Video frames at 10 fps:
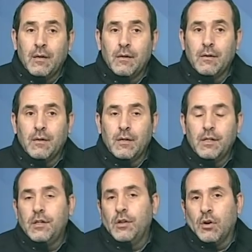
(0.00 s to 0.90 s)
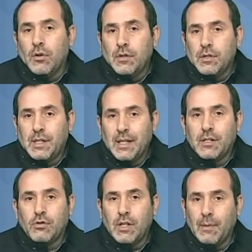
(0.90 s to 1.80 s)
Eh, io
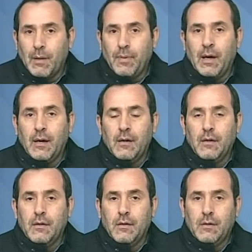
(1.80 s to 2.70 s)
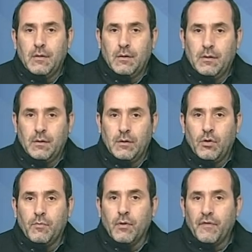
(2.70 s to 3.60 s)
stesso da papà eh,
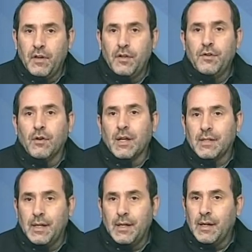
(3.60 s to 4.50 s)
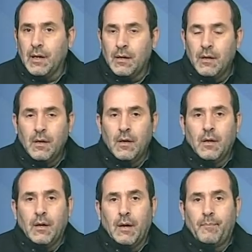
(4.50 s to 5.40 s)
con mio figlio la sera
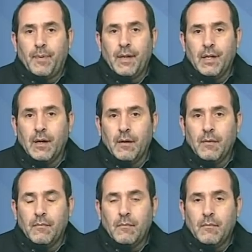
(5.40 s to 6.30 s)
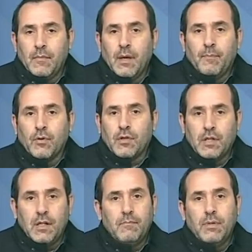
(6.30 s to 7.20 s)
appena mi è
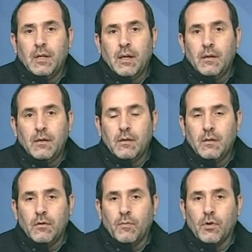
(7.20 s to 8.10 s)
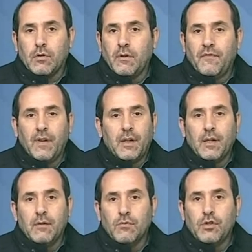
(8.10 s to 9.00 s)
possibile eh, lo porto a
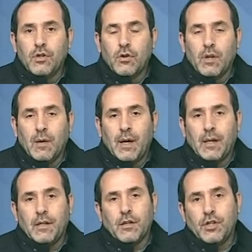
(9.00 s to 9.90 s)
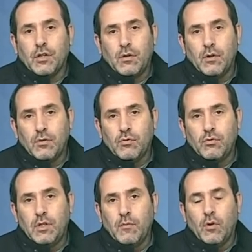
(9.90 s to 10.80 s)
fare un giro con la macchina, cerco in
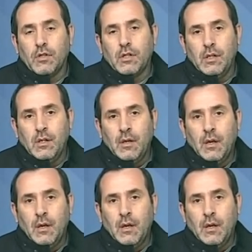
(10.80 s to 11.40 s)
tutti i modi di